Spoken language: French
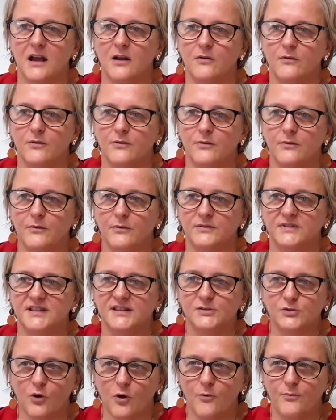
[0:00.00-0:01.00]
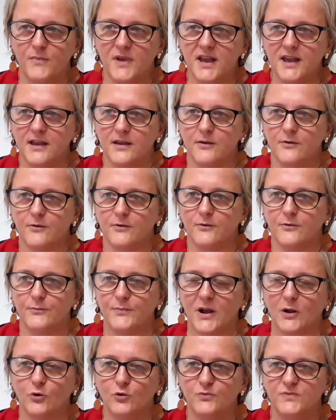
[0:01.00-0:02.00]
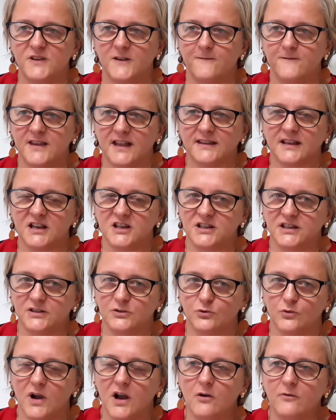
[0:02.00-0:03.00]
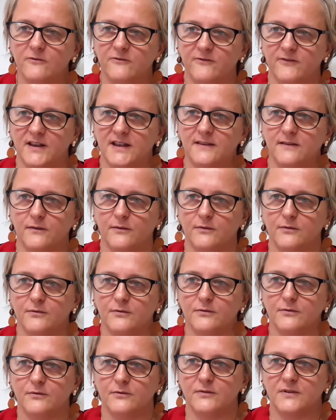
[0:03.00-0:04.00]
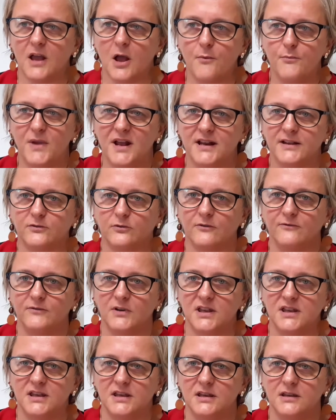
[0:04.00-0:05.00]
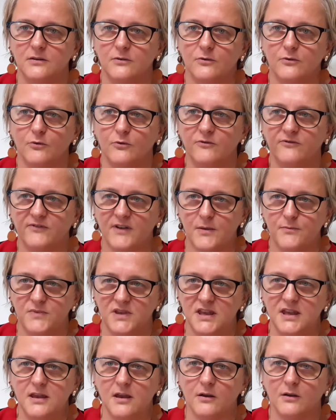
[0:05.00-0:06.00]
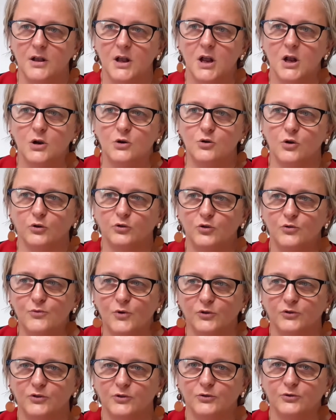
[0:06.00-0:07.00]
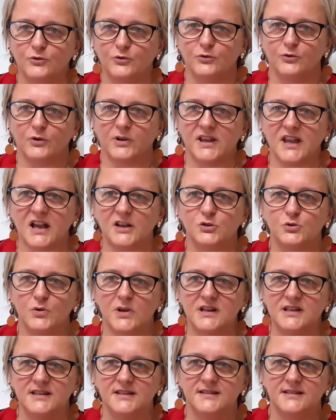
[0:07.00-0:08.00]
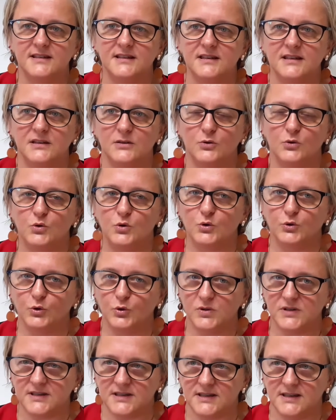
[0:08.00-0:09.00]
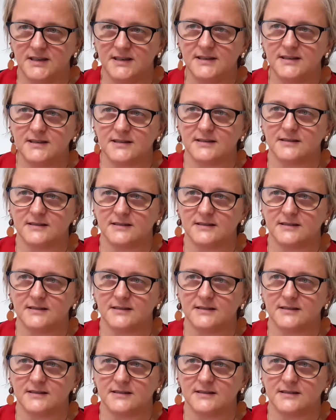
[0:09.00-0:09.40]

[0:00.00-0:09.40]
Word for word: Euh, désormais, euh, par le biais de Via Trajectoire, en fait, euh, un mail est envoyé aux familles, leur demandant de réactualiser le dossier,